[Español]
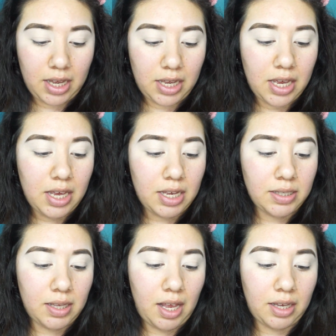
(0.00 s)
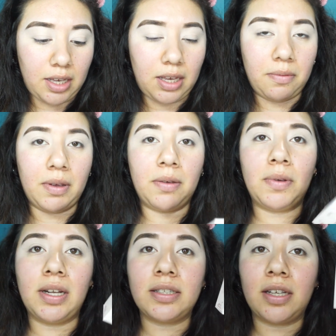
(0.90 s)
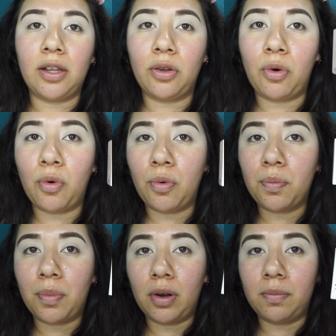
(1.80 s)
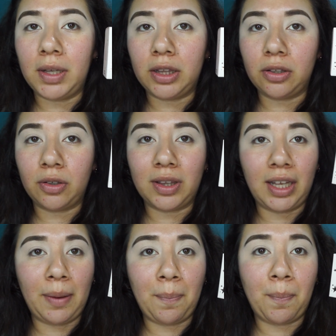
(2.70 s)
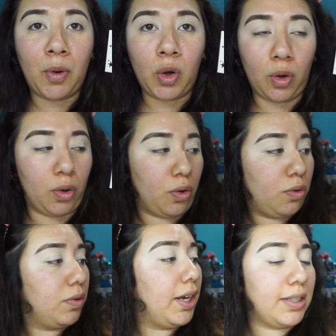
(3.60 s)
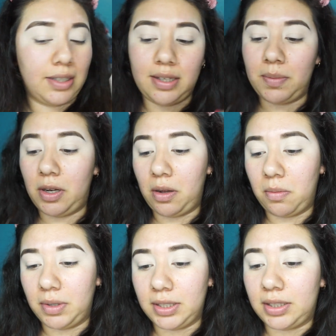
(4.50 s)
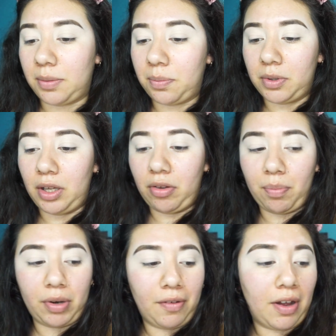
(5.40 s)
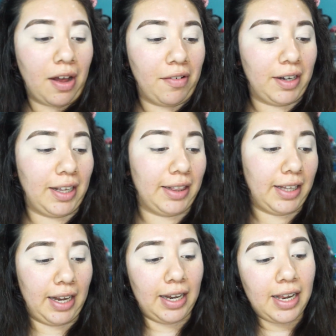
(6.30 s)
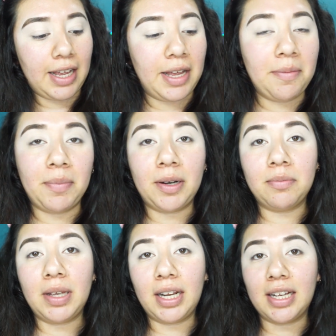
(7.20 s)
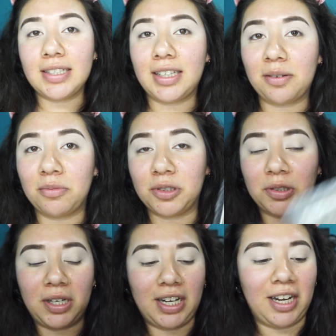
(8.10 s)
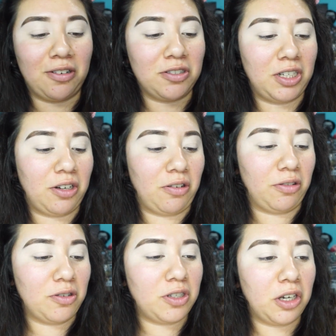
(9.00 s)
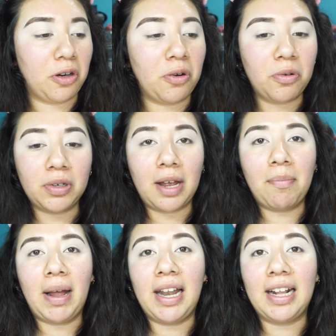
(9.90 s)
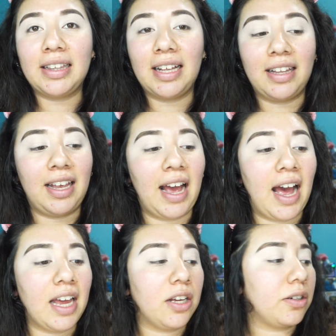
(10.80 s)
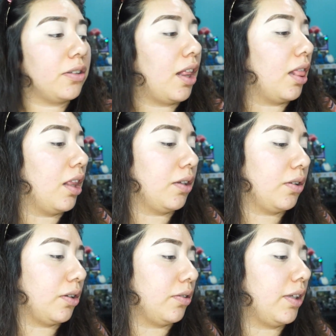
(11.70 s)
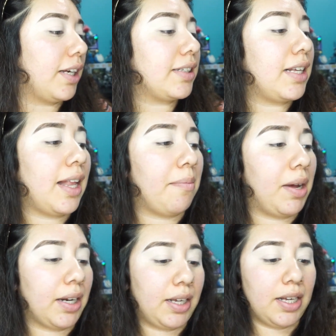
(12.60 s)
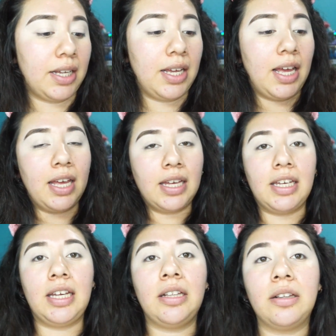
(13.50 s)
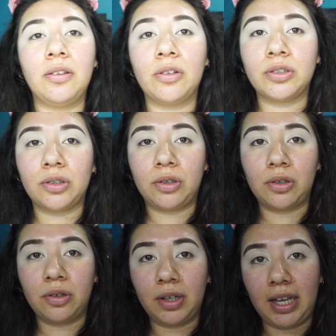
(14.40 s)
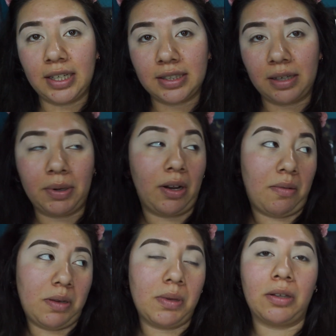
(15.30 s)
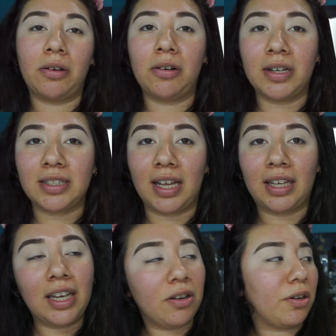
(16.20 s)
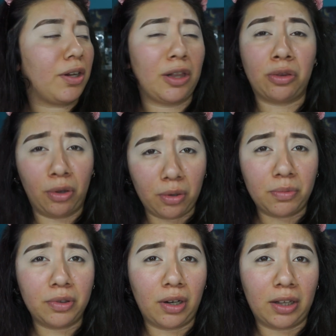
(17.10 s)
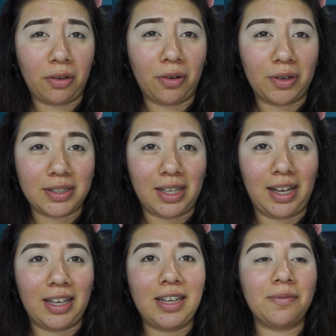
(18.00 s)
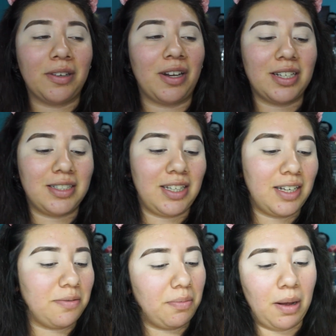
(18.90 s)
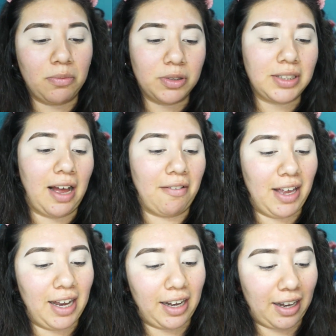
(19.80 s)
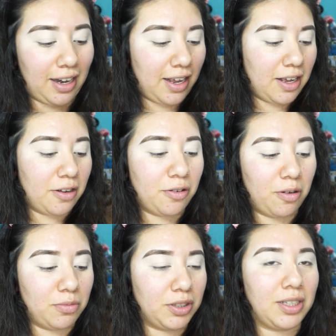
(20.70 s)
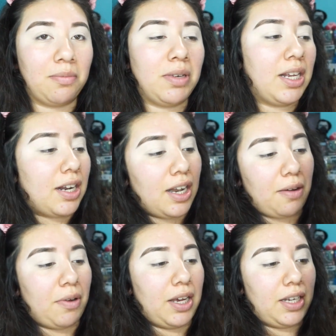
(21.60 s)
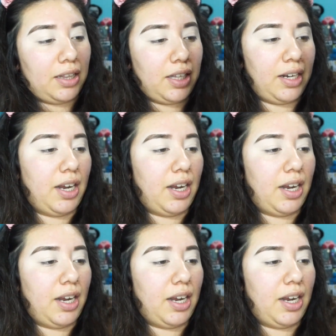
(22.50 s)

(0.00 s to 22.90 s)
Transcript: Y este de aquí eh, viene siendo un polvito de Coco. Este también lo vamos a estar poniendo a prueba a ver qué tal. Pero miren esta hermosura que nos llegó. Nos llegó una paleta de Icon London. Esa es la marca. Y nos tocó esta. Bueno, a mí me tocó este de aquí. Yo creo que a todo el mundo le tocó este de aquí. Y ahora sí, vamos a ver cómo se mira. Le voy a quitar